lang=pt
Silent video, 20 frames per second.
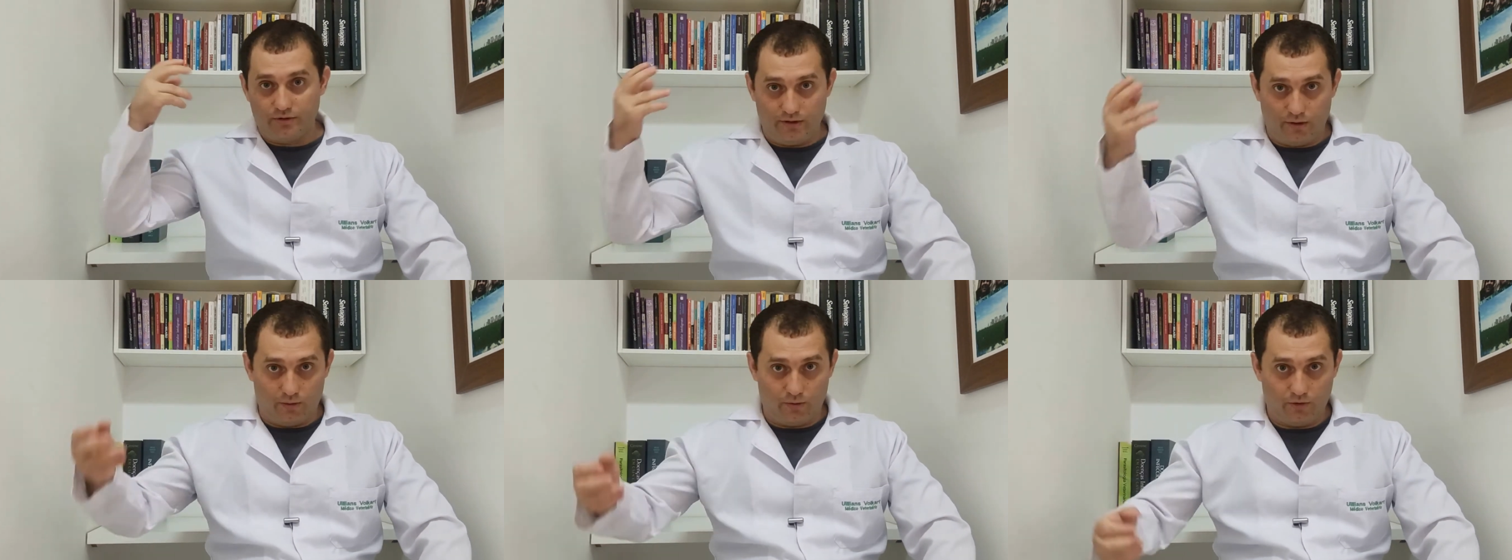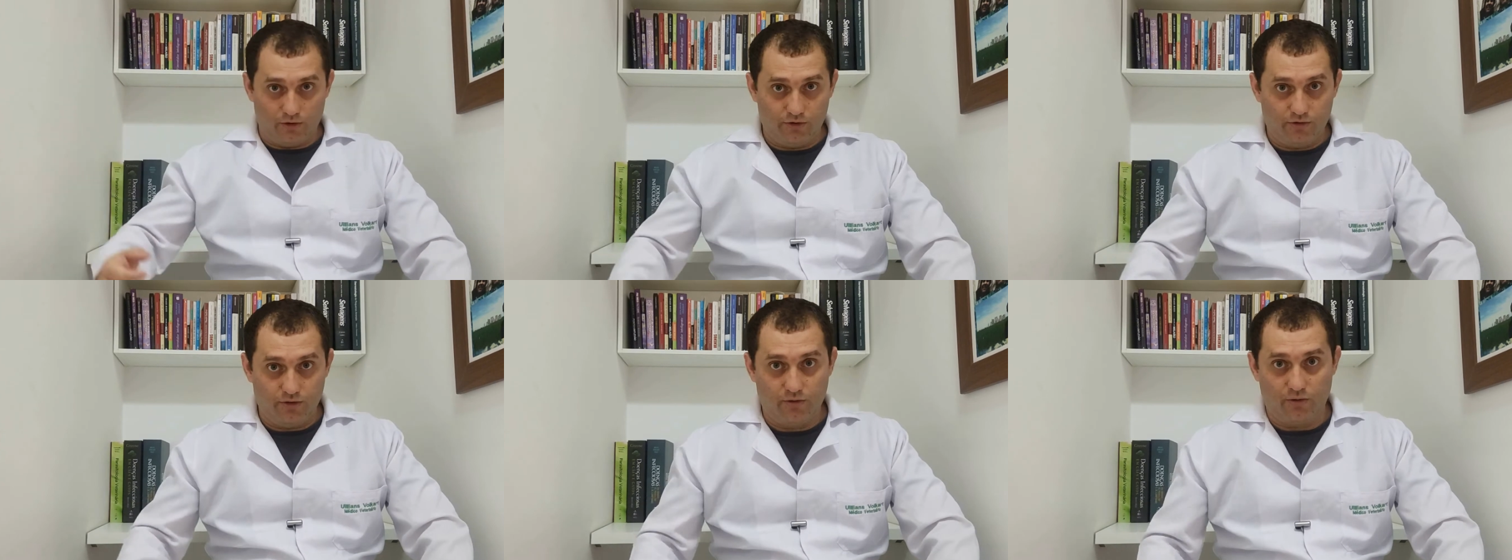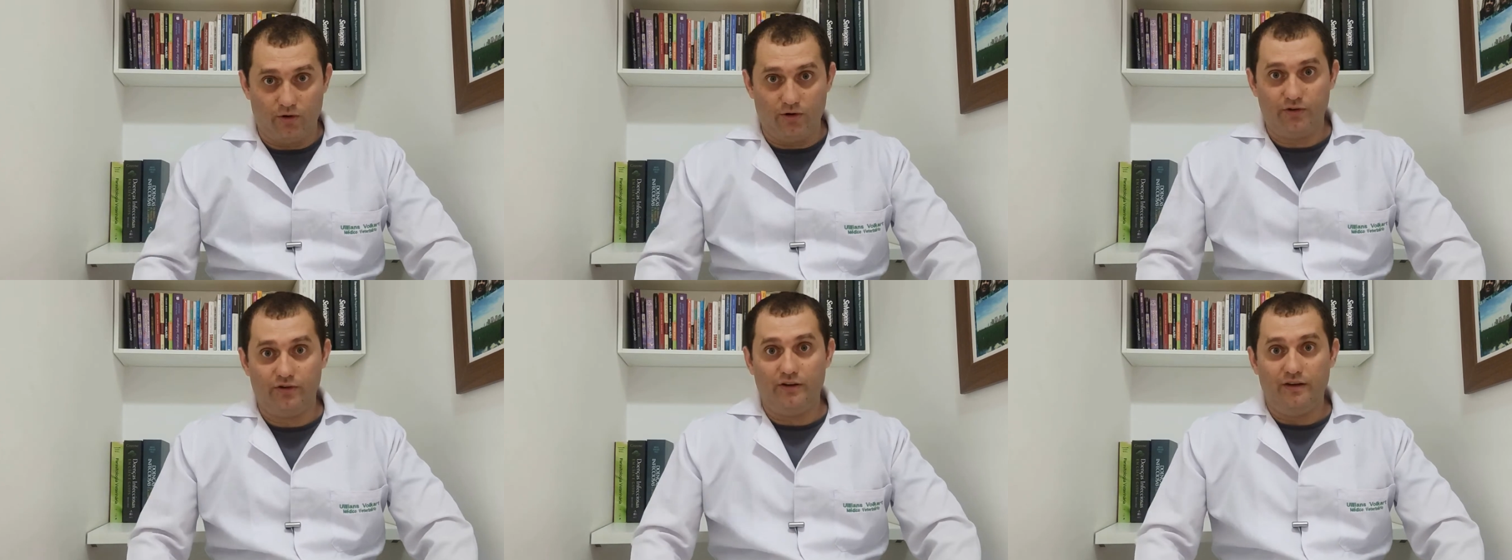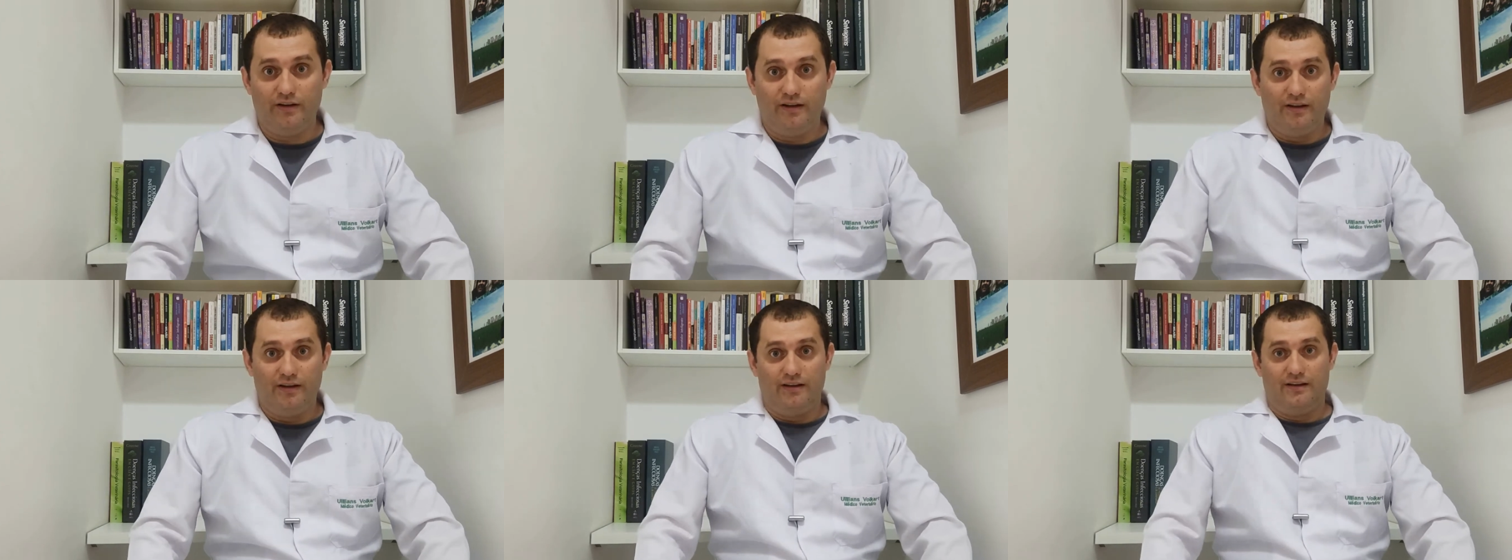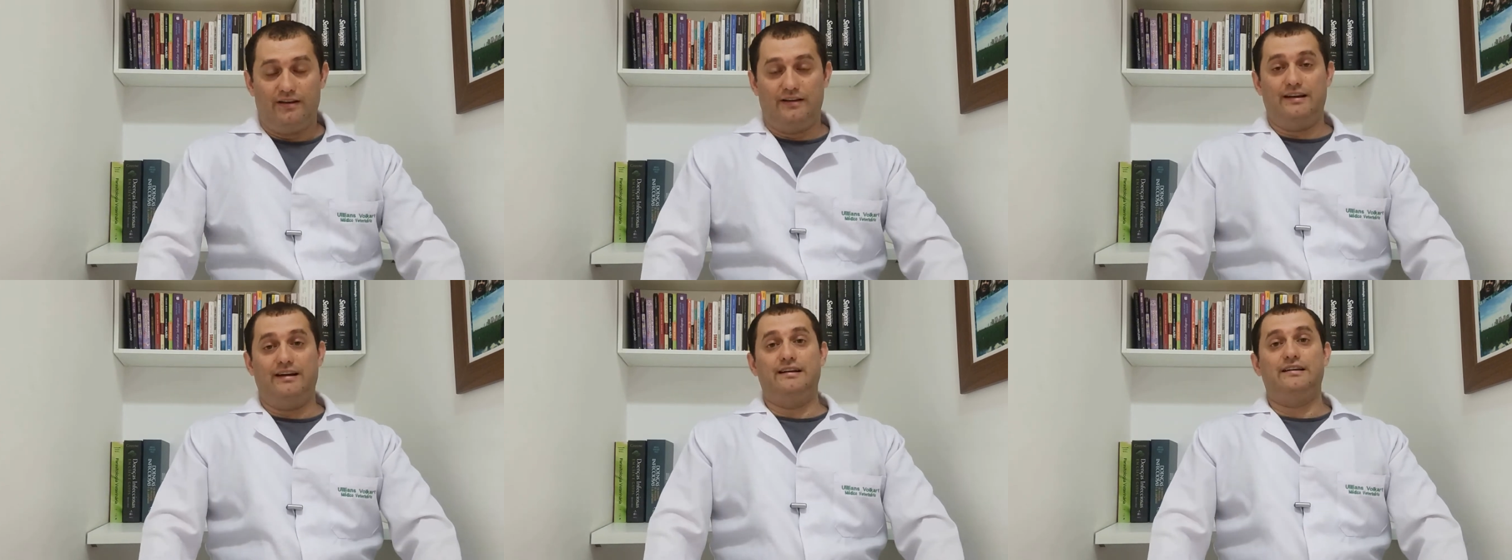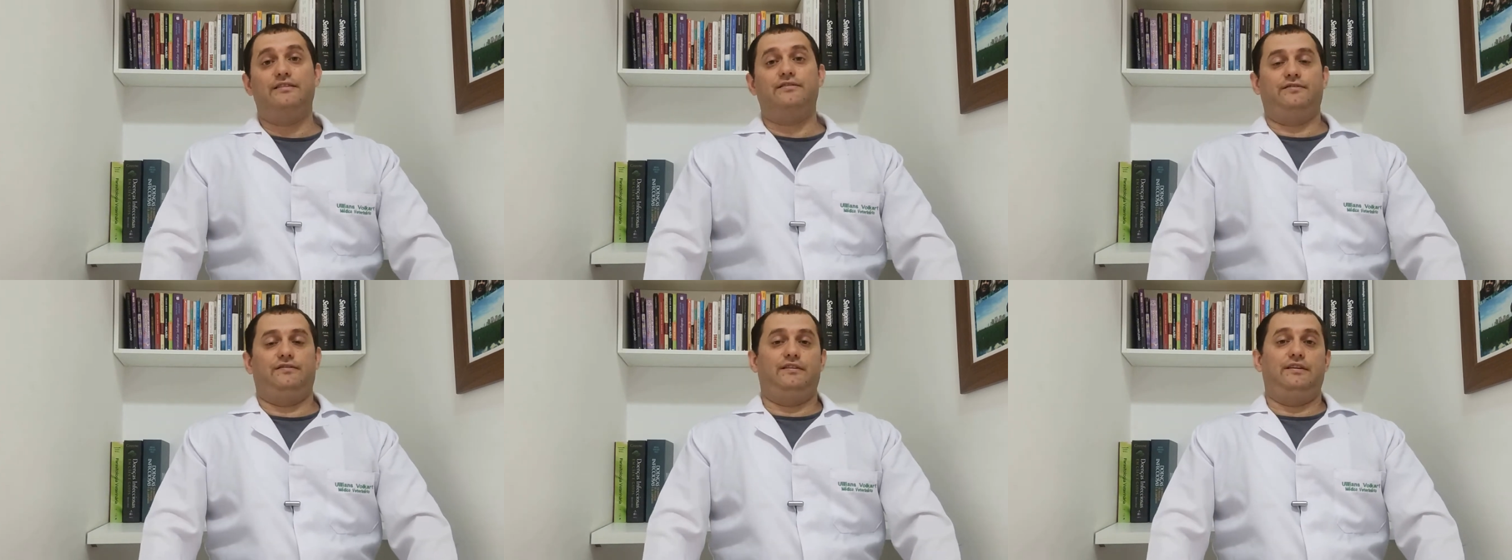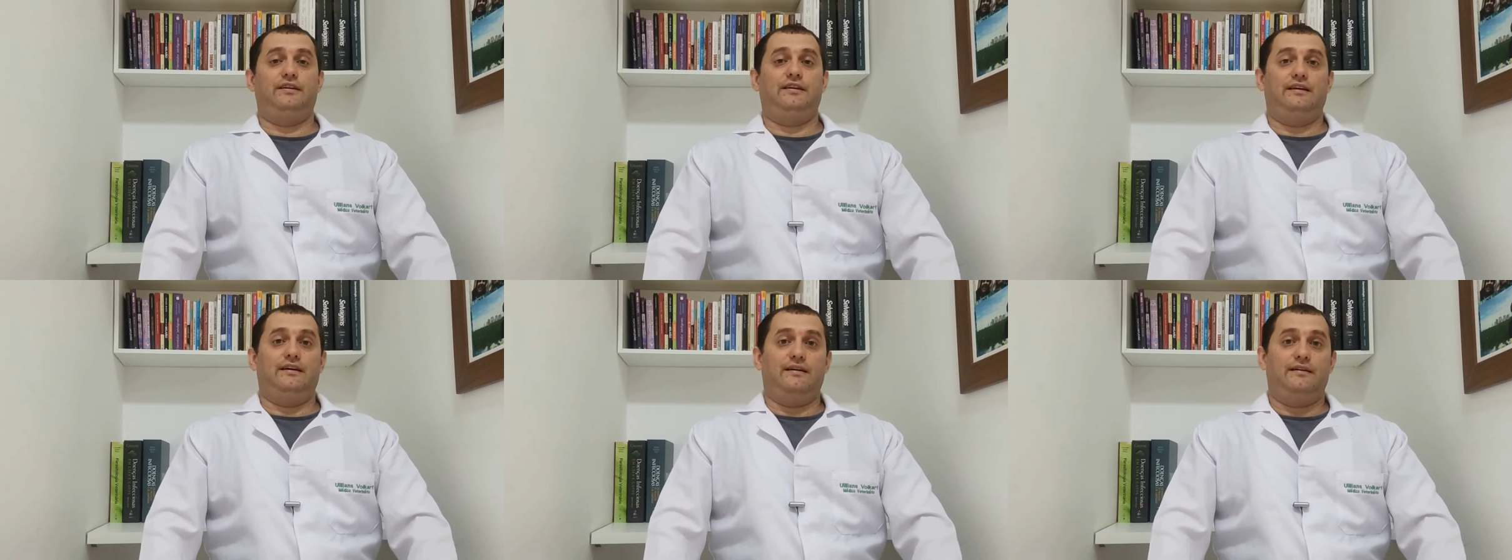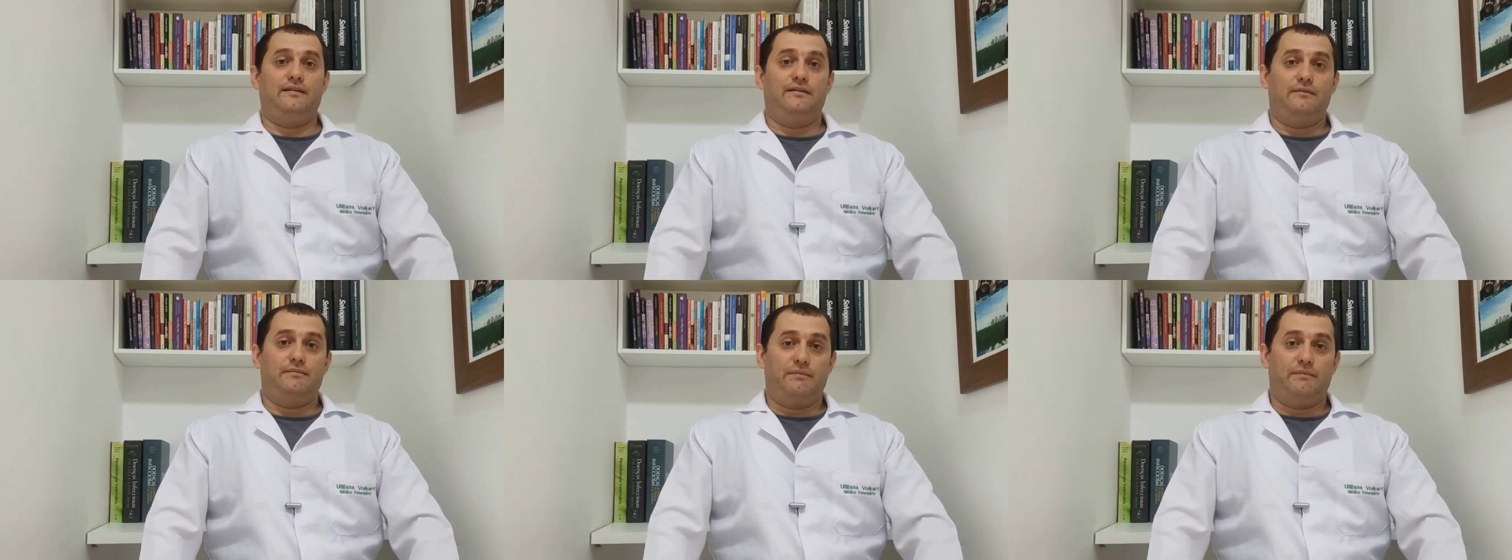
dá o corticoide, ele alivia.